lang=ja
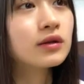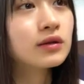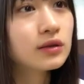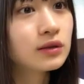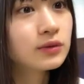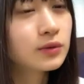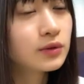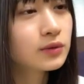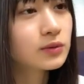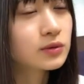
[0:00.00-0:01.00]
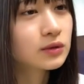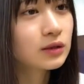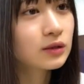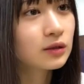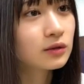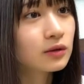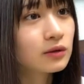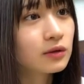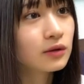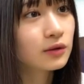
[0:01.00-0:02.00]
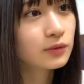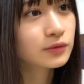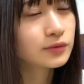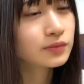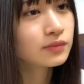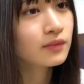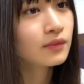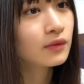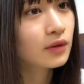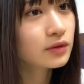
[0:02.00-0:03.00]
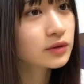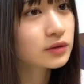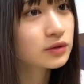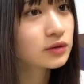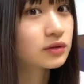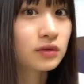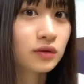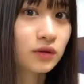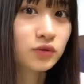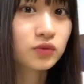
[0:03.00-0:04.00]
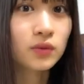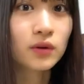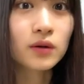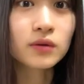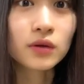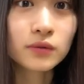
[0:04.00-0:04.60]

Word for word: に冬が好きになったんだけどなんで好きになったかちょっと分かんない